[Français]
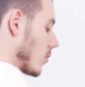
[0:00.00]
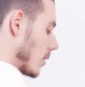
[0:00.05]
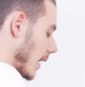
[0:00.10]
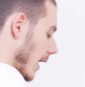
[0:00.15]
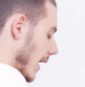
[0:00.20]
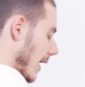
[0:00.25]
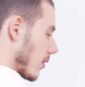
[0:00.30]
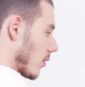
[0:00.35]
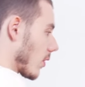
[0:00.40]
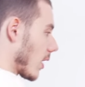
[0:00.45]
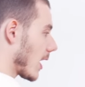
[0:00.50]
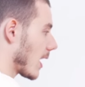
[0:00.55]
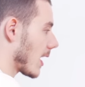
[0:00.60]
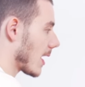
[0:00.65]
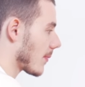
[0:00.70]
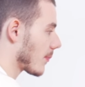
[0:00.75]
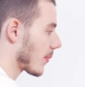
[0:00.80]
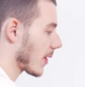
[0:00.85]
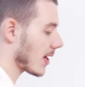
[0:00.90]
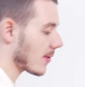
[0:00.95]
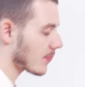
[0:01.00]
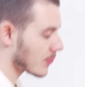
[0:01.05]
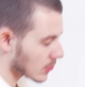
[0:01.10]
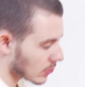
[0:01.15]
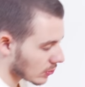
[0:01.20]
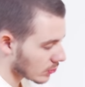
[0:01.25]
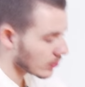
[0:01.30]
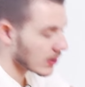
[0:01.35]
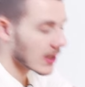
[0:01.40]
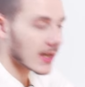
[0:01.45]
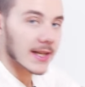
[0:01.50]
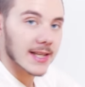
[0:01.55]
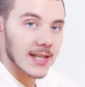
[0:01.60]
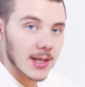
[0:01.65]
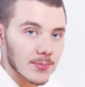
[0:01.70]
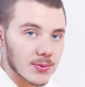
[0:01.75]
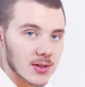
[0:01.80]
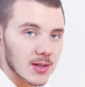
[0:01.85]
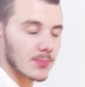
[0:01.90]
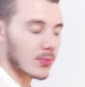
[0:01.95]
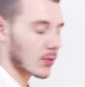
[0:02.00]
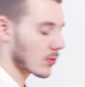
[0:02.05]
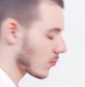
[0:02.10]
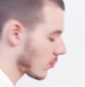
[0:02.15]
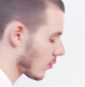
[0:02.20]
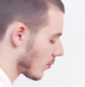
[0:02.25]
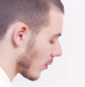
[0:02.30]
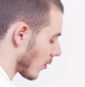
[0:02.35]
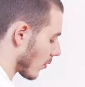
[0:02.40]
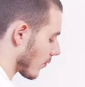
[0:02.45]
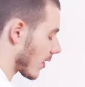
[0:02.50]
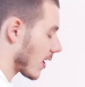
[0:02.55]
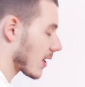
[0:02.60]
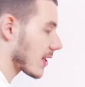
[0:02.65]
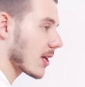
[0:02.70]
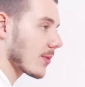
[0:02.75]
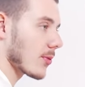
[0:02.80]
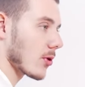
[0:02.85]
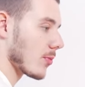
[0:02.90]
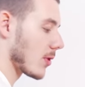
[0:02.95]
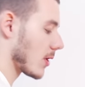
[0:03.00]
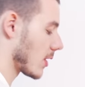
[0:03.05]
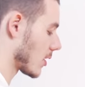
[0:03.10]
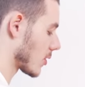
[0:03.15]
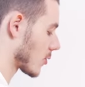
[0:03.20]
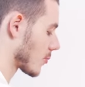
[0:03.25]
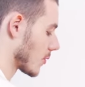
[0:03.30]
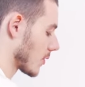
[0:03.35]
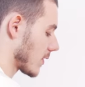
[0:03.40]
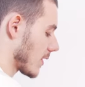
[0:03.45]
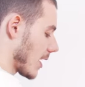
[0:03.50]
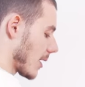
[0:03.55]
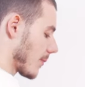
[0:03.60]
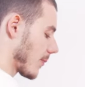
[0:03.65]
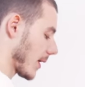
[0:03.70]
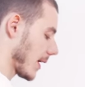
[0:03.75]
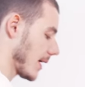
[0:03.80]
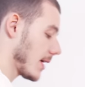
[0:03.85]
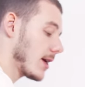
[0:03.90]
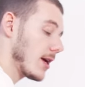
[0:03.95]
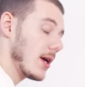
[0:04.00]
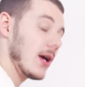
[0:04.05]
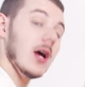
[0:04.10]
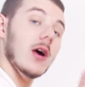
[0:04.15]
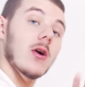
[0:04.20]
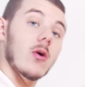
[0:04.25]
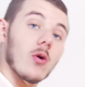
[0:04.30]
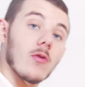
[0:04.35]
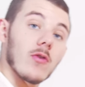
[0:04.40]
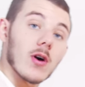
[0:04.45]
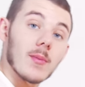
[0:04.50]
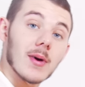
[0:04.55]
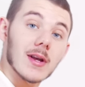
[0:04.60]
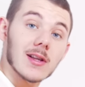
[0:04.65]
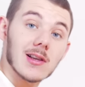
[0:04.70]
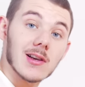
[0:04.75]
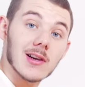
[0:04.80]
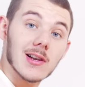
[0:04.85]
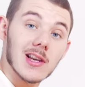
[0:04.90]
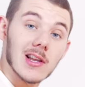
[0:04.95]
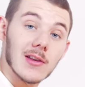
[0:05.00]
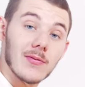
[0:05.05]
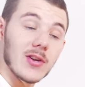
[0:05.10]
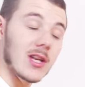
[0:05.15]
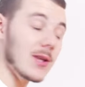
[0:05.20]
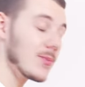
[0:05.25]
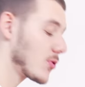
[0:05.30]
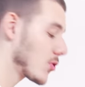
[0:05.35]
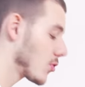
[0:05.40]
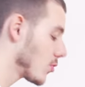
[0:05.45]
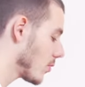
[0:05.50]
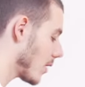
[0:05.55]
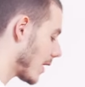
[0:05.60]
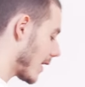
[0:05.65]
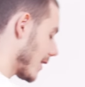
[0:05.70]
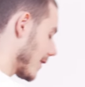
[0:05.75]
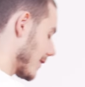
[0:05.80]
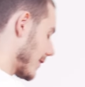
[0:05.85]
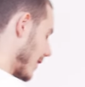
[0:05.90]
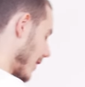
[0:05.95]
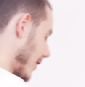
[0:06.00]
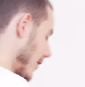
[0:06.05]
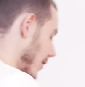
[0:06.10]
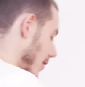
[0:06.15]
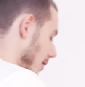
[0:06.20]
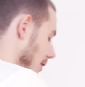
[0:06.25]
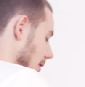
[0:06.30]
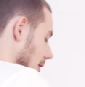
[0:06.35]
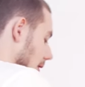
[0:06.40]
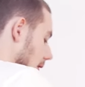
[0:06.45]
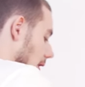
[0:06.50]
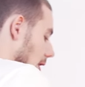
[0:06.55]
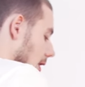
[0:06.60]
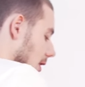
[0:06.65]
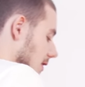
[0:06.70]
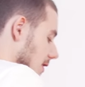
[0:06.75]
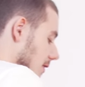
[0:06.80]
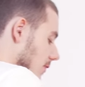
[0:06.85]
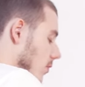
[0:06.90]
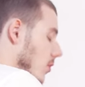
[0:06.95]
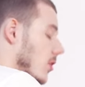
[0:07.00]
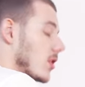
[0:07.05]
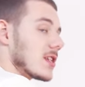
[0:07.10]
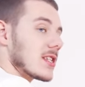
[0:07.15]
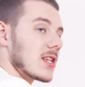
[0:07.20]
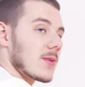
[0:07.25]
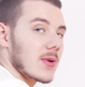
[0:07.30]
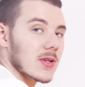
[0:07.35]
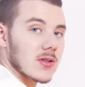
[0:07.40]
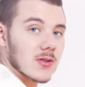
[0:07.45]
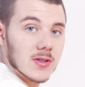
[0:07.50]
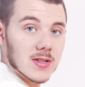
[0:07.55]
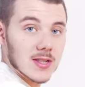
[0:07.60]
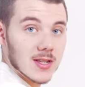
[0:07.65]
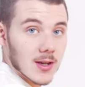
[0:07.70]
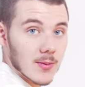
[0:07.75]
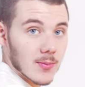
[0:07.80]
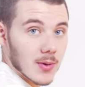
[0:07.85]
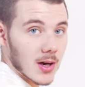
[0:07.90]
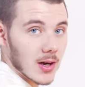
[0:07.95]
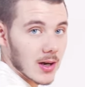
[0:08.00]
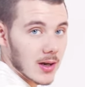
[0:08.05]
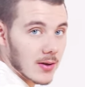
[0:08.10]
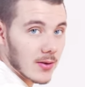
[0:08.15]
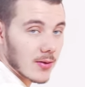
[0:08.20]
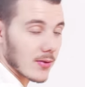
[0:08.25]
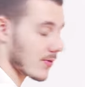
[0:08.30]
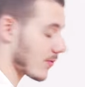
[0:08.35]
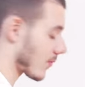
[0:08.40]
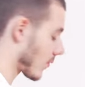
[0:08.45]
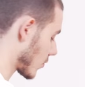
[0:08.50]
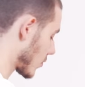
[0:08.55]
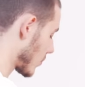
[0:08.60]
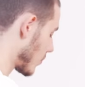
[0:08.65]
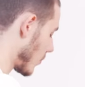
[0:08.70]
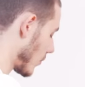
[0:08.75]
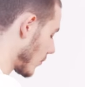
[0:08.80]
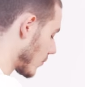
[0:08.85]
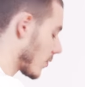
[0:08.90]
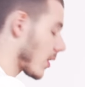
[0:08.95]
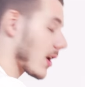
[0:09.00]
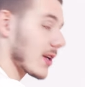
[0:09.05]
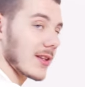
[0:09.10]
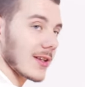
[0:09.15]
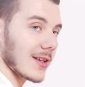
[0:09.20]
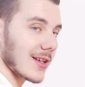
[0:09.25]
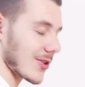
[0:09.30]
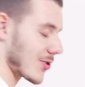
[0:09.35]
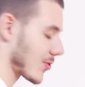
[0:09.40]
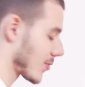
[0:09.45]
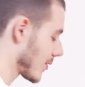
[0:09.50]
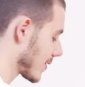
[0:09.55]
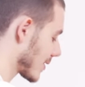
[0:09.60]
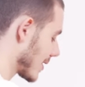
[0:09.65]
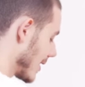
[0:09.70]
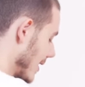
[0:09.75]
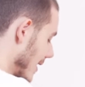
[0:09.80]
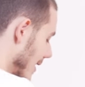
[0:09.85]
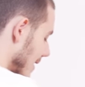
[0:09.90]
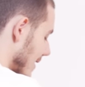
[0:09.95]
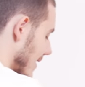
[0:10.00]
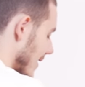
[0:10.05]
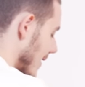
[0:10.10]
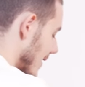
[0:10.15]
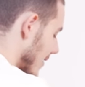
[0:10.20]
on les réglera après, et puis surtout il y a les câbles qui pendouillent, mais on fera le cable management après. On va mettre les Philips Hue à l'intérieur. Si vous connaissez pas ce que c'est, bah euh, franchement vous ratez quelque chose. C'est